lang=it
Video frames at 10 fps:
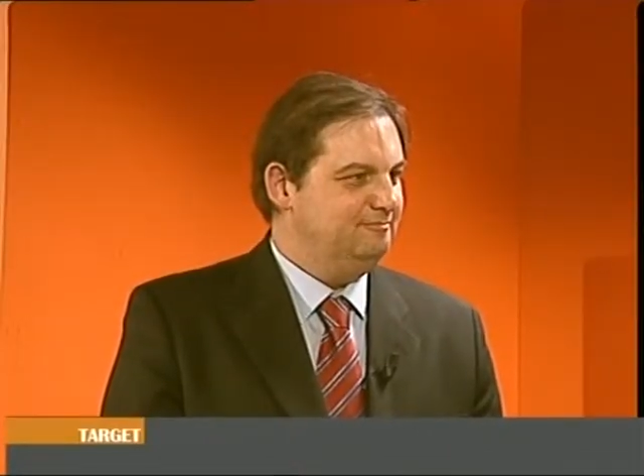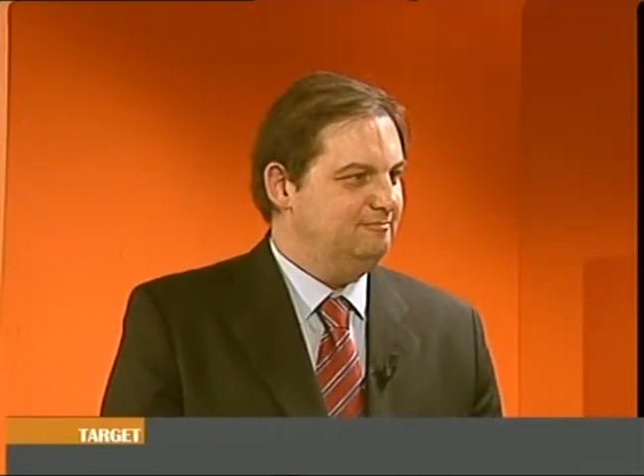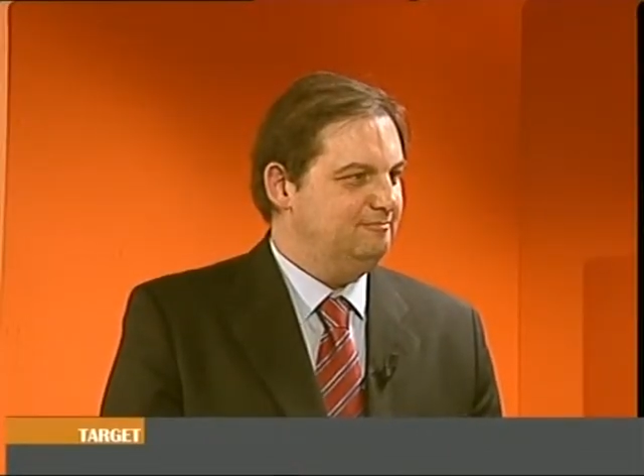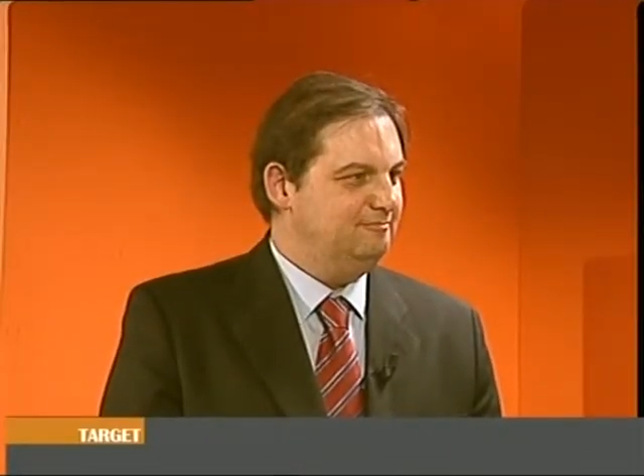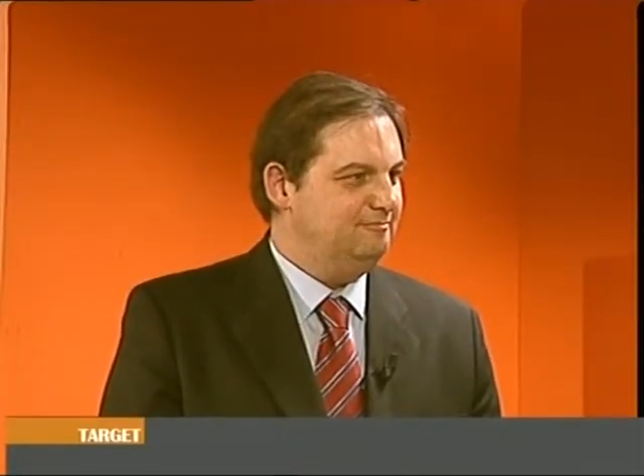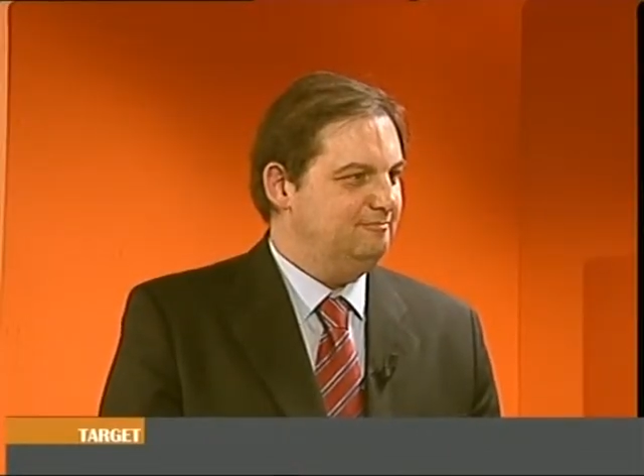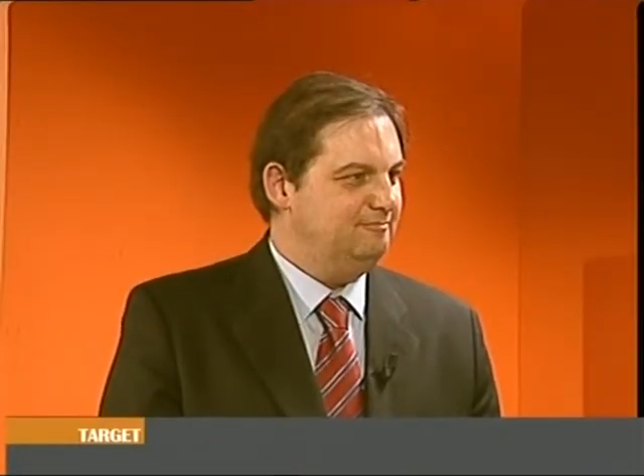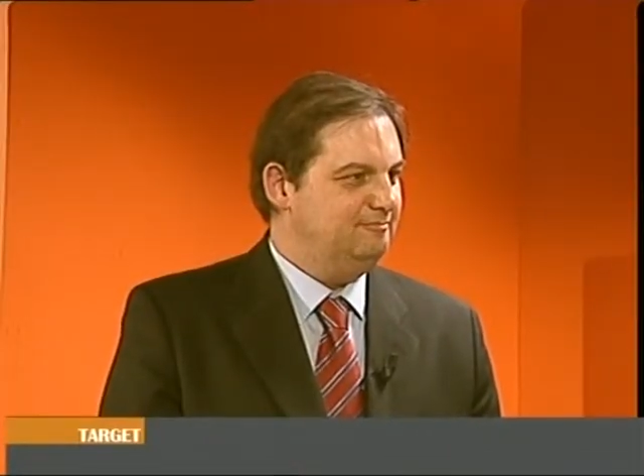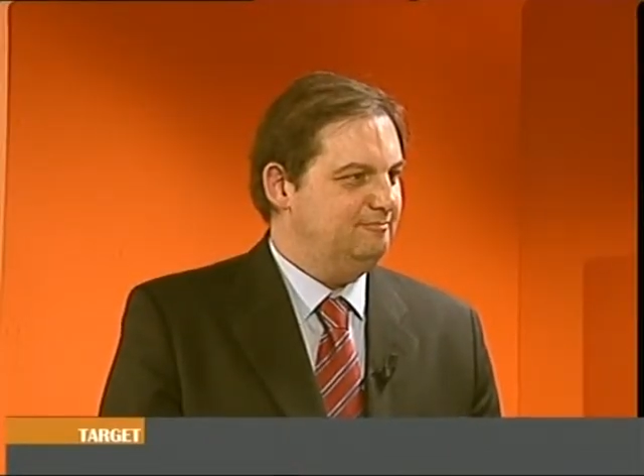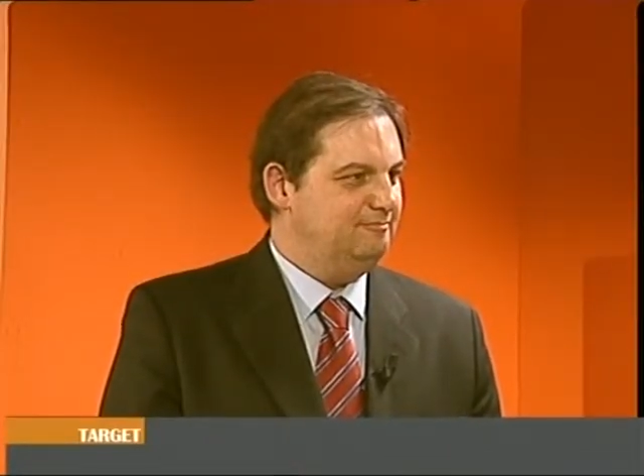della
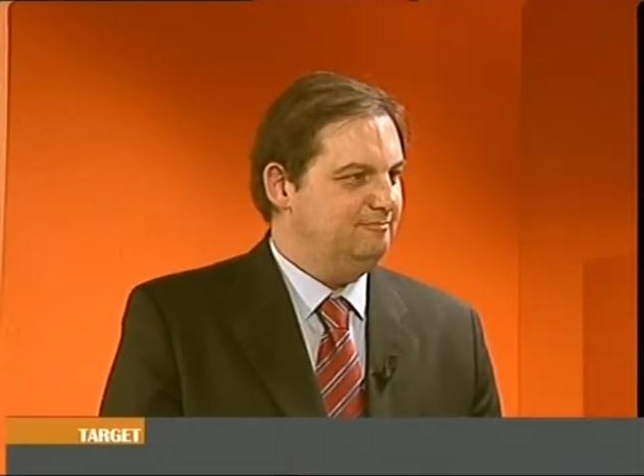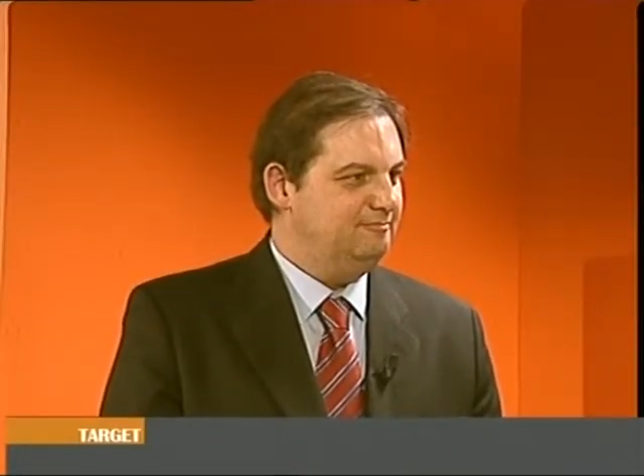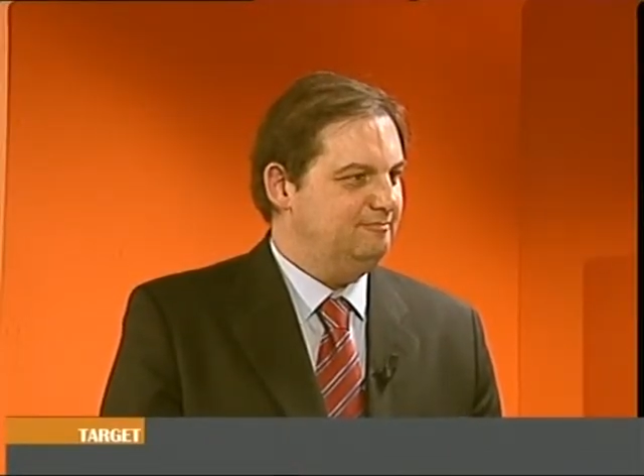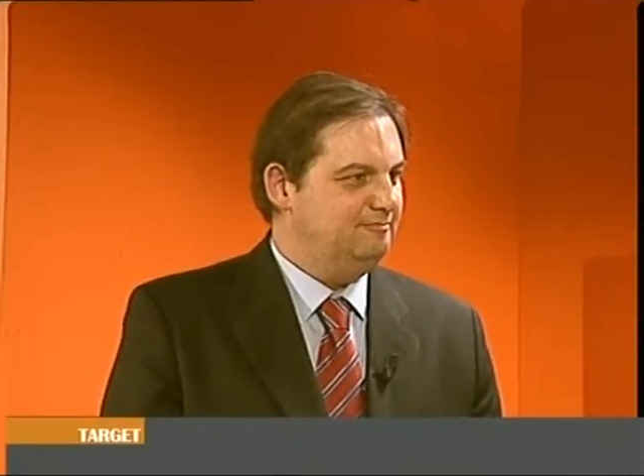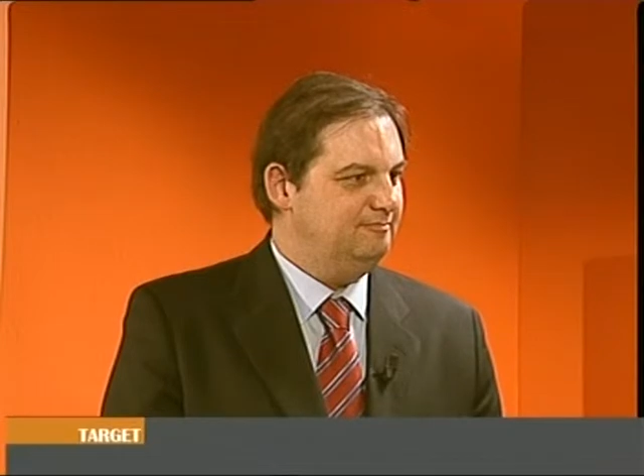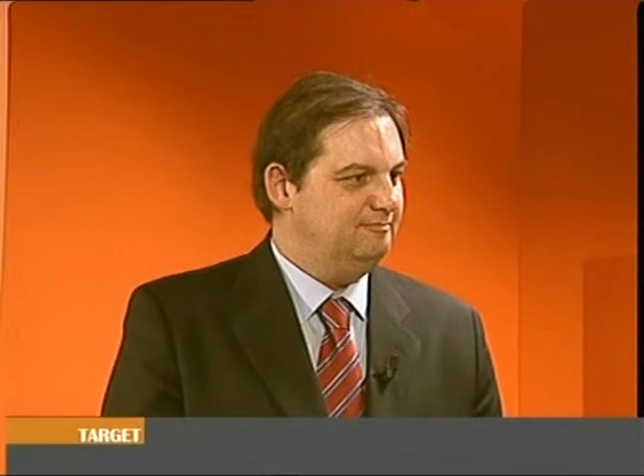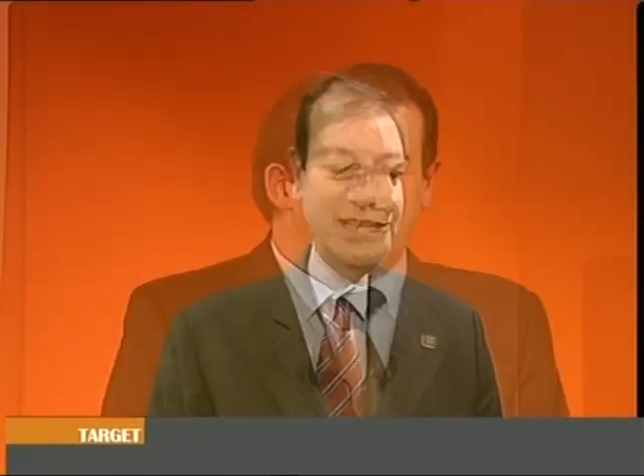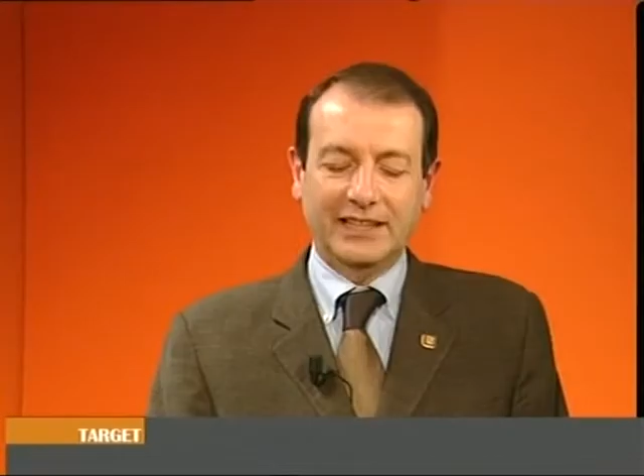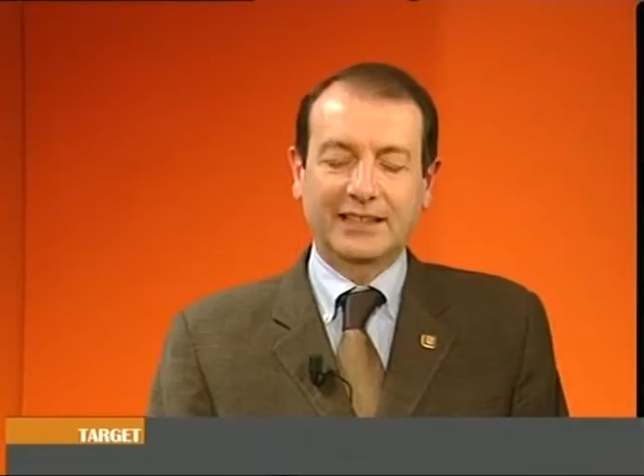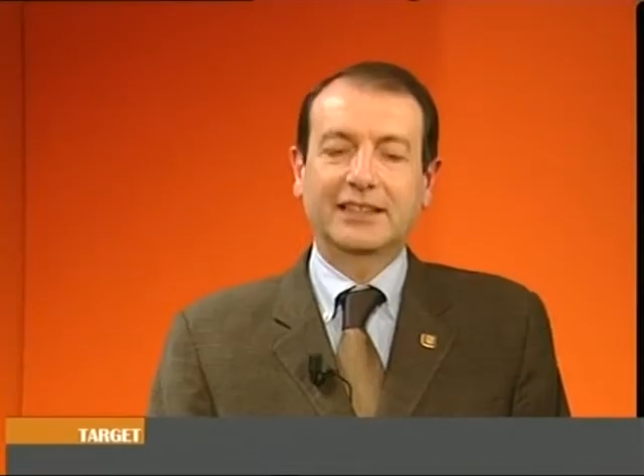sensibilizzazione,